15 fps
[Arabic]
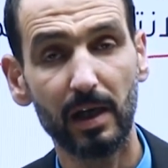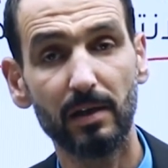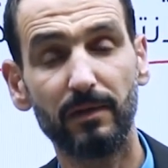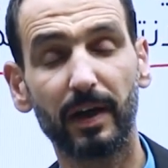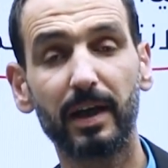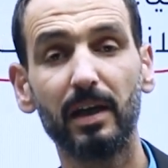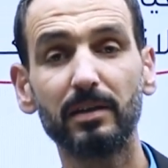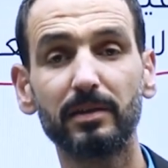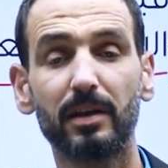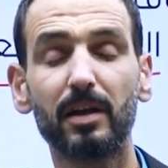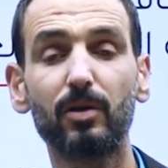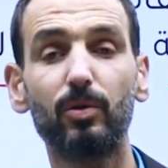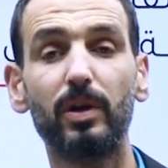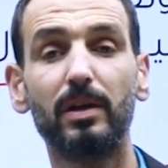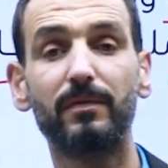فكان
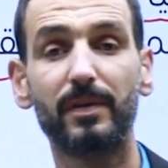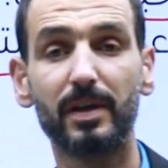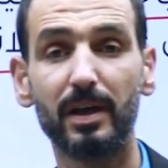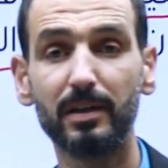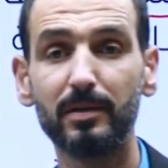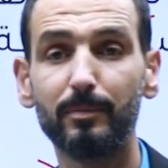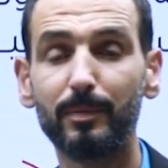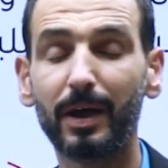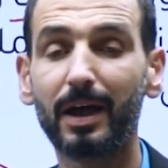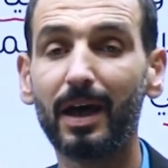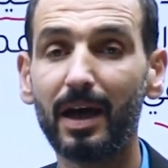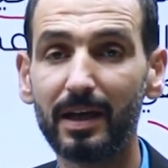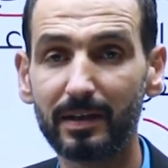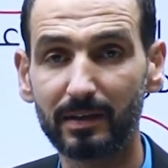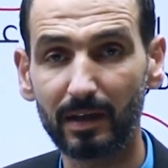تنقل الافراد
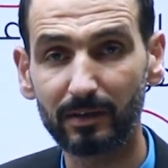بغايه